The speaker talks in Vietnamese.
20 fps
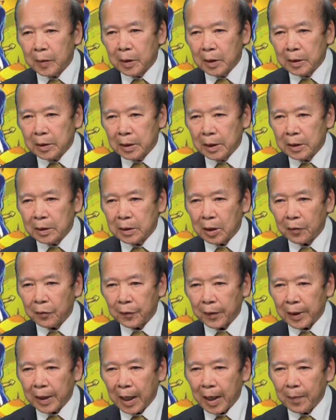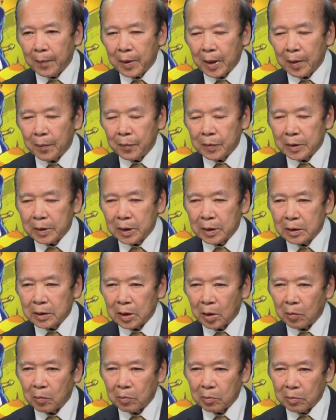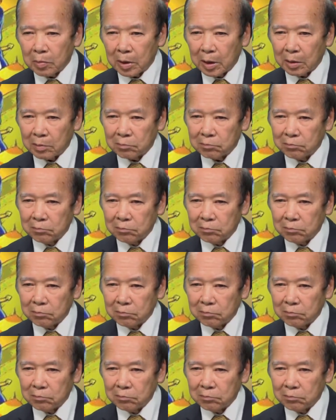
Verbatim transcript: dân tộc Việt Nam là một dân tộc mà